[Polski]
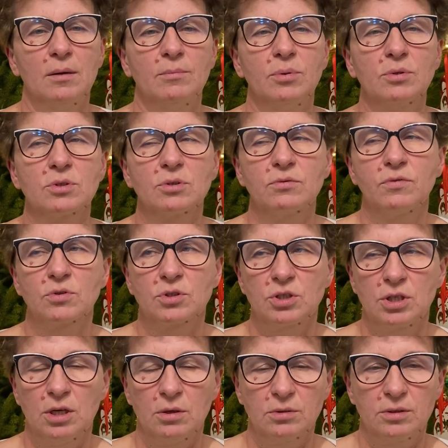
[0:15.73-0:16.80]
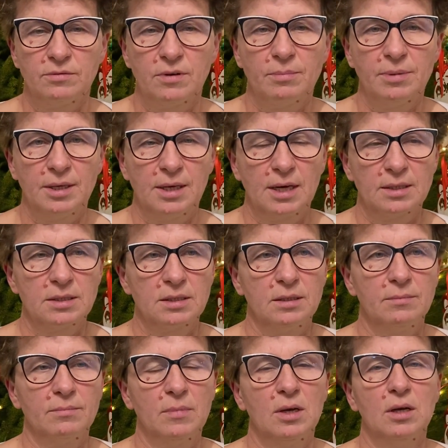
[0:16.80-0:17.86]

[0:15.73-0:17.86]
Po co tworzy się loty w aplikacji?